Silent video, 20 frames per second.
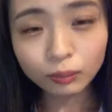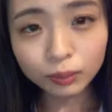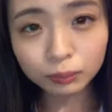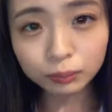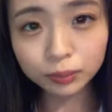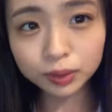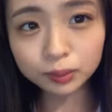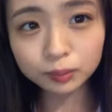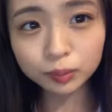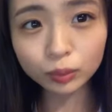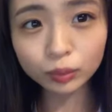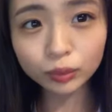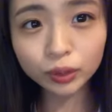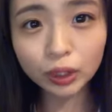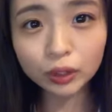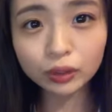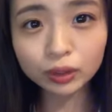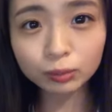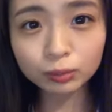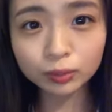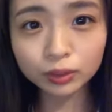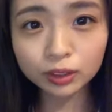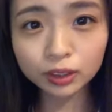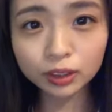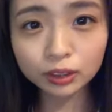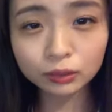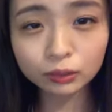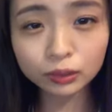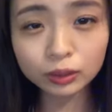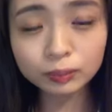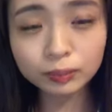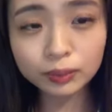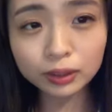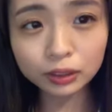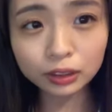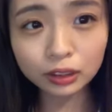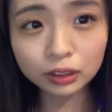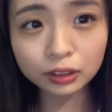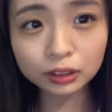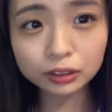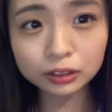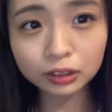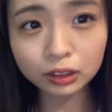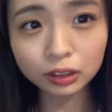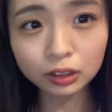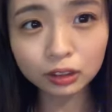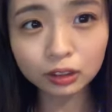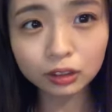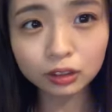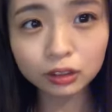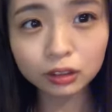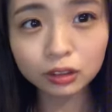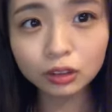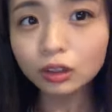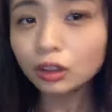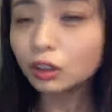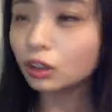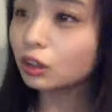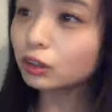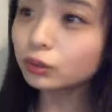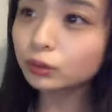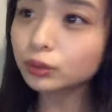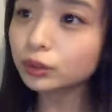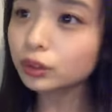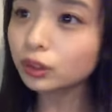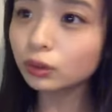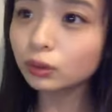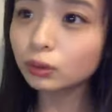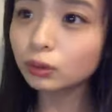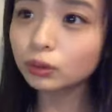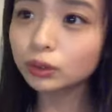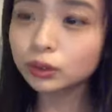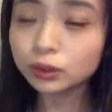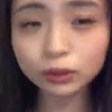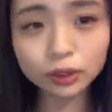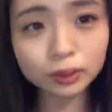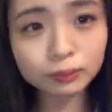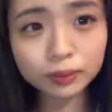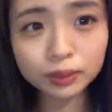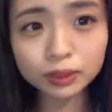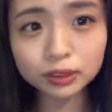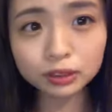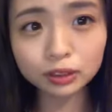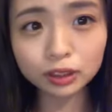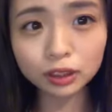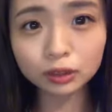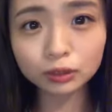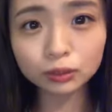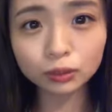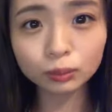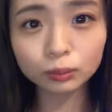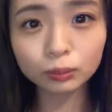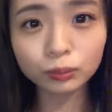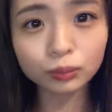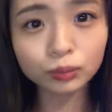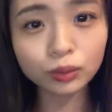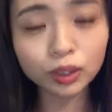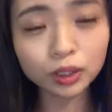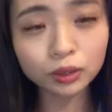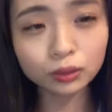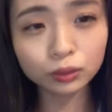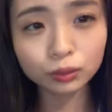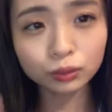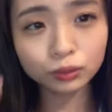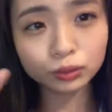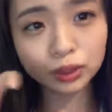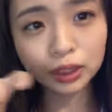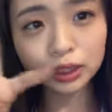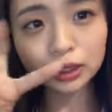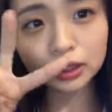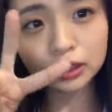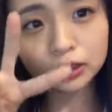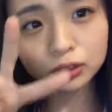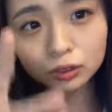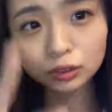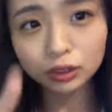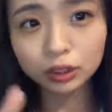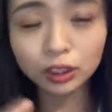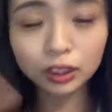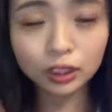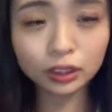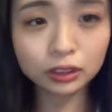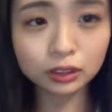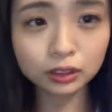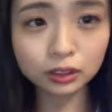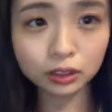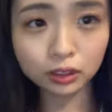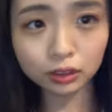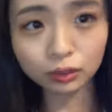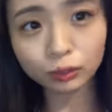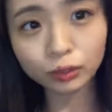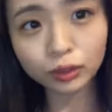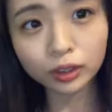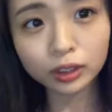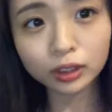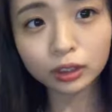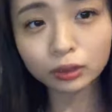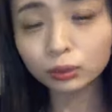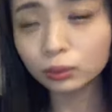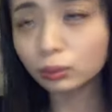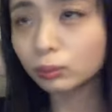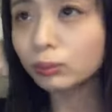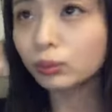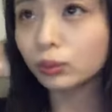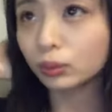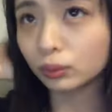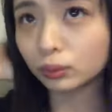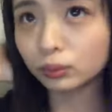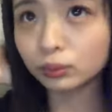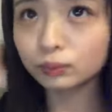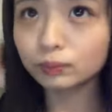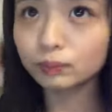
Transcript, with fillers: 私もホテルはみんな一人部屋なんですかあどうだろう一人部屋じゃないと思うあの2人一緒に入お部屋だと思うよ